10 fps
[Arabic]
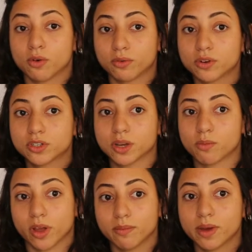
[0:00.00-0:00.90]
فرصه
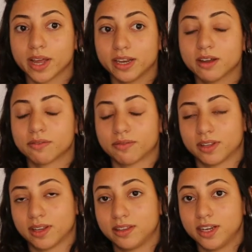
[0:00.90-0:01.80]
مهمه هنا
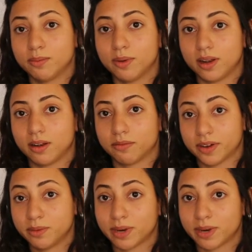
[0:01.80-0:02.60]
في تدريب الفن